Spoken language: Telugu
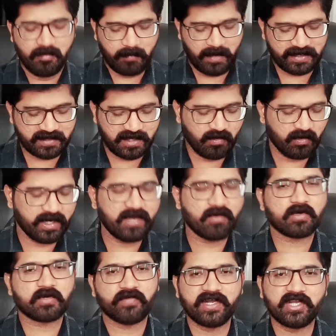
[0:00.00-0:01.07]
పడతా ఉన్న
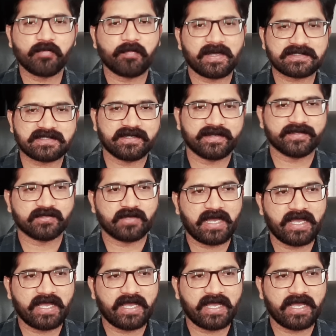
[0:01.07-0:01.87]
ఒక ట్వంటీ పర్సెంటేజ్